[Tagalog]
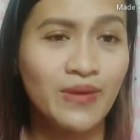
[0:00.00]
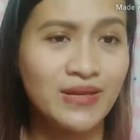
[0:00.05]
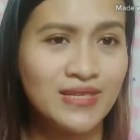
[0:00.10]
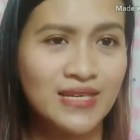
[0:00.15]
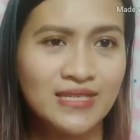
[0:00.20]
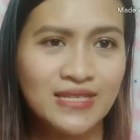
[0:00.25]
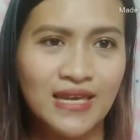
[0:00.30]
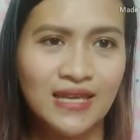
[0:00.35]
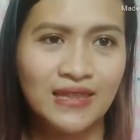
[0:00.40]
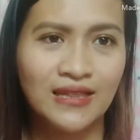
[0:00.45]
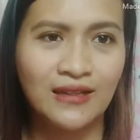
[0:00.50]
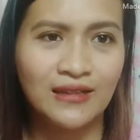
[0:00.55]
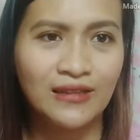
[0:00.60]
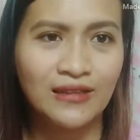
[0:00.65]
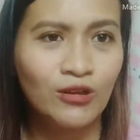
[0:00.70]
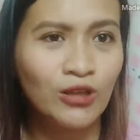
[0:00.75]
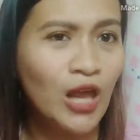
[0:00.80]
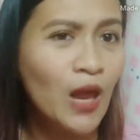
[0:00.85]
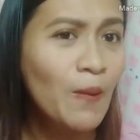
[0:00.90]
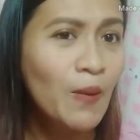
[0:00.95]
magsisettle
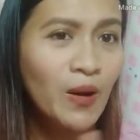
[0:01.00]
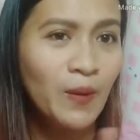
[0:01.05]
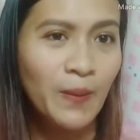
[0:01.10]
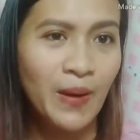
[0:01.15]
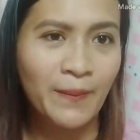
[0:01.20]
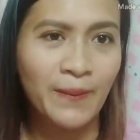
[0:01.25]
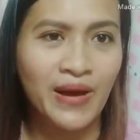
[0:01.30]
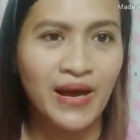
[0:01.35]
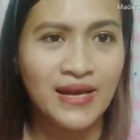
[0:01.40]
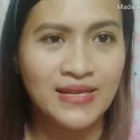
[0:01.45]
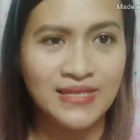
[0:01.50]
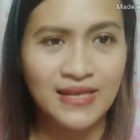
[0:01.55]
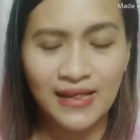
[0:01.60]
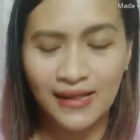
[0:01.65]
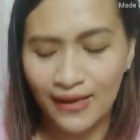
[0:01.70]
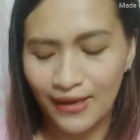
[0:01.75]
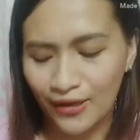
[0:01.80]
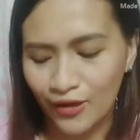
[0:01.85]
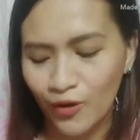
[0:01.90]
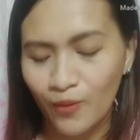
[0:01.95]
down kayo, magpapakasal
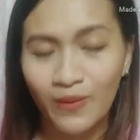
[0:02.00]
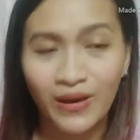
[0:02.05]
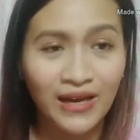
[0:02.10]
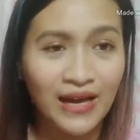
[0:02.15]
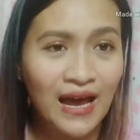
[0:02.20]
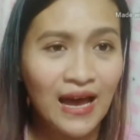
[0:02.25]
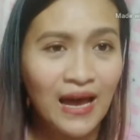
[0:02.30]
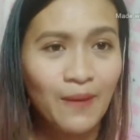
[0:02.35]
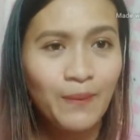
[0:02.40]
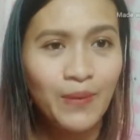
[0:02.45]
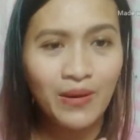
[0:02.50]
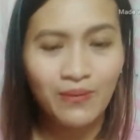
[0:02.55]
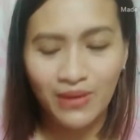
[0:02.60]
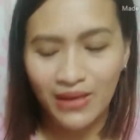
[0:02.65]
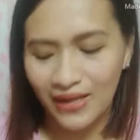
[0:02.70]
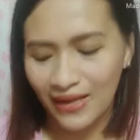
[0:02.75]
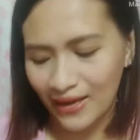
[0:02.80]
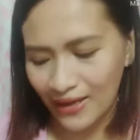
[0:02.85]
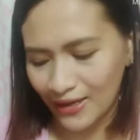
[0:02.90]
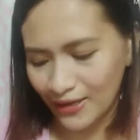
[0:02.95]
kayo,
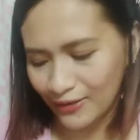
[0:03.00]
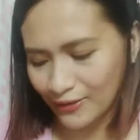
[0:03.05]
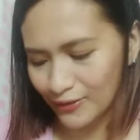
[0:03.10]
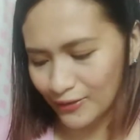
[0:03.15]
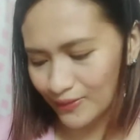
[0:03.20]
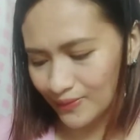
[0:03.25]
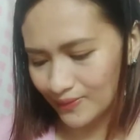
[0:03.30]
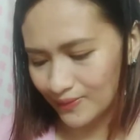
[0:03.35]
magkakapamilya kayo.